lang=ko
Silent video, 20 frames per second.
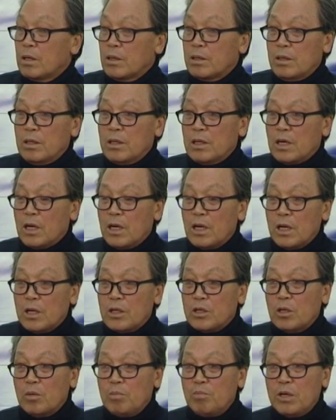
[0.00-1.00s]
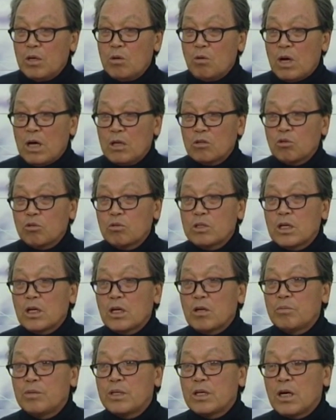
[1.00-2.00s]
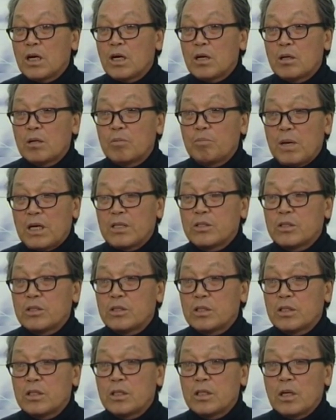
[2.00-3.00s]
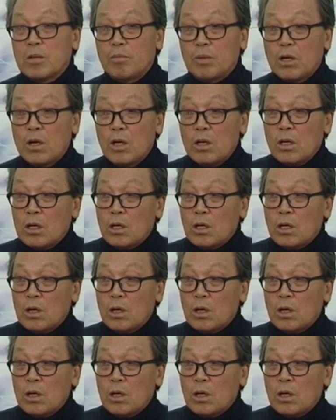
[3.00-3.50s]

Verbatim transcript: 그러니까 연변 황소 산업이라 발전시킨다면